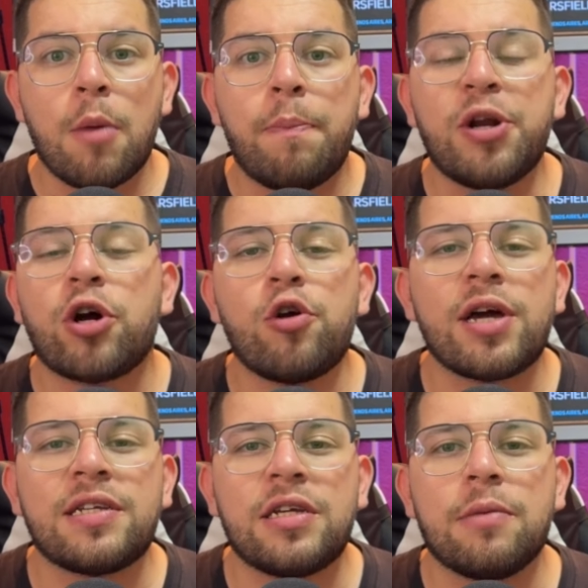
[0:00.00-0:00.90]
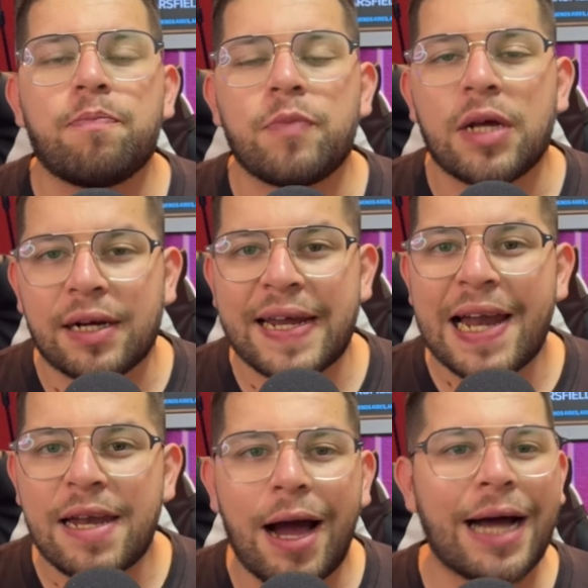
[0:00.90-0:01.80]
Pero creo que si
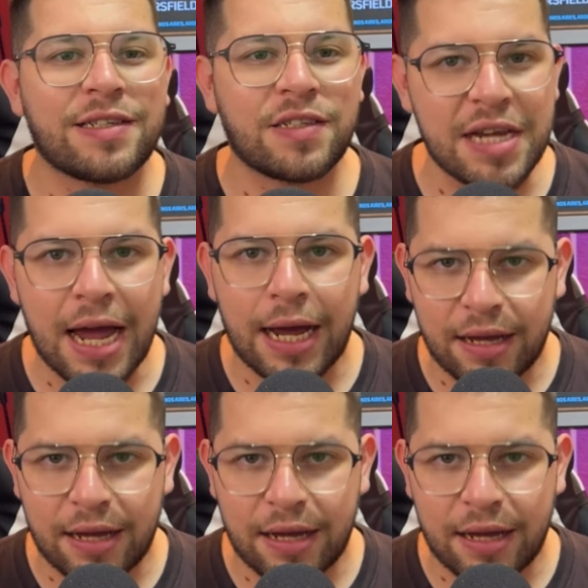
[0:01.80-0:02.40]
Real hacía